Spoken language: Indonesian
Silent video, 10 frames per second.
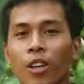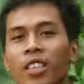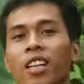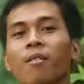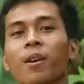Oke
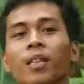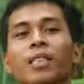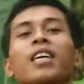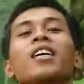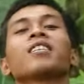selamat
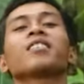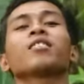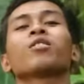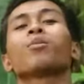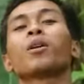siang
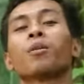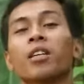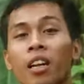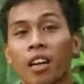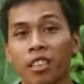Sobat
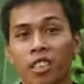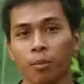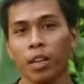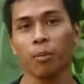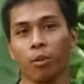Bedilers
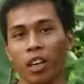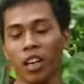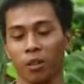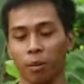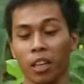dimanapun
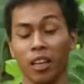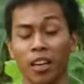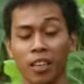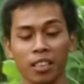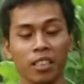kalian
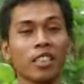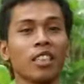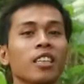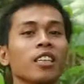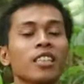berada
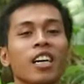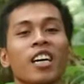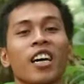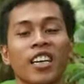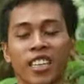Di
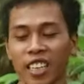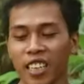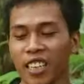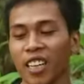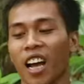siang hari
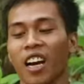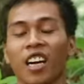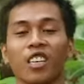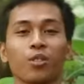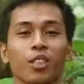ini kita
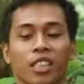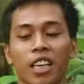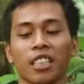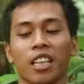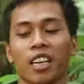akan uji
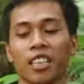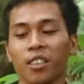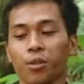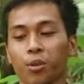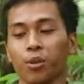tes
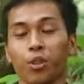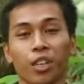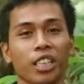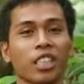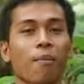lagi untuk
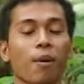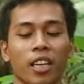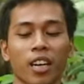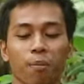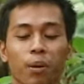unit
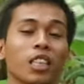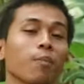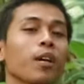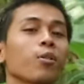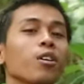senapannya
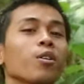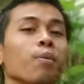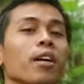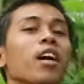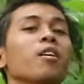PCP Ruger
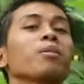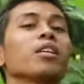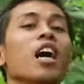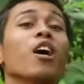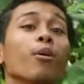Black
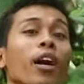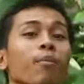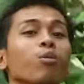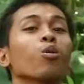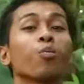Army
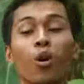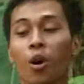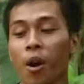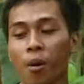AWM Turbo